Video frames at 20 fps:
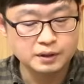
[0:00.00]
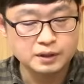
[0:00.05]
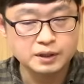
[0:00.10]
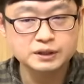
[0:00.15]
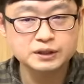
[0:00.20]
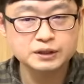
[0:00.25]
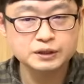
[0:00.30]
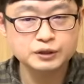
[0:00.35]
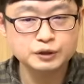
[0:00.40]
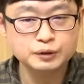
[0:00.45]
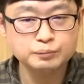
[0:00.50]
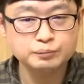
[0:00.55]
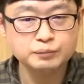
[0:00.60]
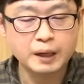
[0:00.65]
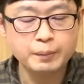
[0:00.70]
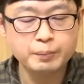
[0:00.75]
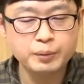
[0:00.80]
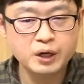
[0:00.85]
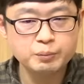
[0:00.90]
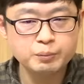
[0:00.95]
그러니까 지금
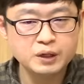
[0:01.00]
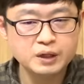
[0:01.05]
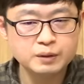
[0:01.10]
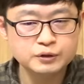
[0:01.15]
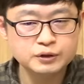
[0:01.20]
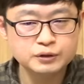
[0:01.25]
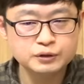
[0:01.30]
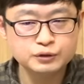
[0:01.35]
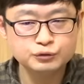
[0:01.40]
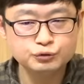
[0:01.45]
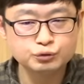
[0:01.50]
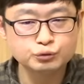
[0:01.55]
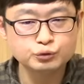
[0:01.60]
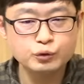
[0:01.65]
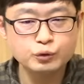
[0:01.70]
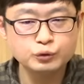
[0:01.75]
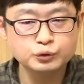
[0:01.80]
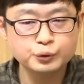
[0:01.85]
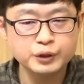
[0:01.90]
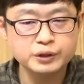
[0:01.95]
에프엠엠은
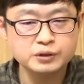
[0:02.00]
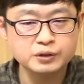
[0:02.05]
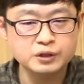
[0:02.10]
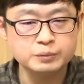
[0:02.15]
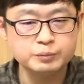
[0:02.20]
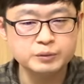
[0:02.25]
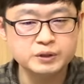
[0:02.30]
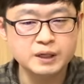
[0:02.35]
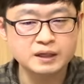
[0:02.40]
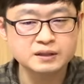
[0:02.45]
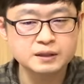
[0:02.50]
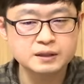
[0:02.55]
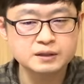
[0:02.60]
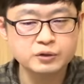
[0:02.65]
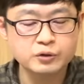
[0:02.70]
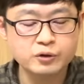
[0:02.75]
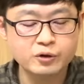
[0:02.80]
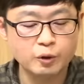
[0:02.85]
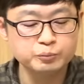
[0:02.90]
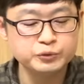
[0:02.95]
중소형 쪽에서 이미
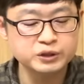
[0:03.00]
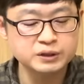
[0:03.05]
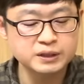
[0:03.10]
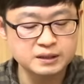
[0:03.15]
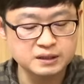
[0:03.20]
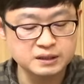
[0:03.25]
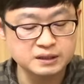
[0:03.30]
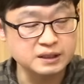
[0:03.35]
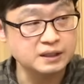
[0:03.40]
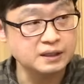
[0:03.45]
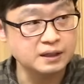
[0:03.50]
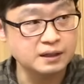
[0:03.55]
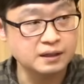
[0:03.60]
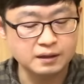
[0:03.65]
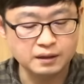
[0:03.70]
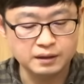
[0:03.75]
양산성이 검증됐으니까